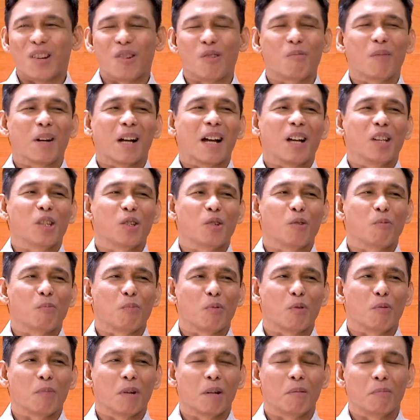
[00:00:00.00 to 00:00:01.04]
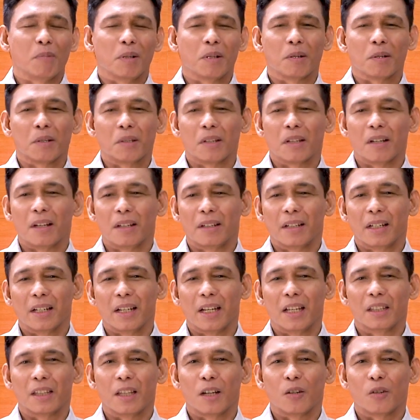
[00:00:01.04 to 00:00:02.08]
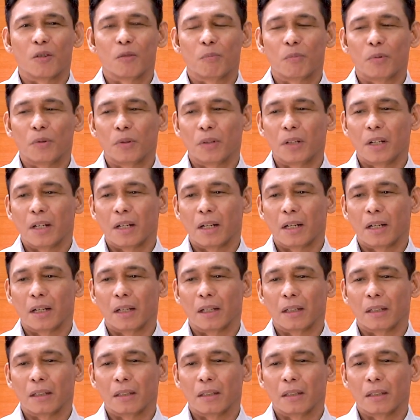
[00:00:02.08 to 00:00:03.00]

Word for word: ako mag-assume po ma'am because uh, nakita ko po ng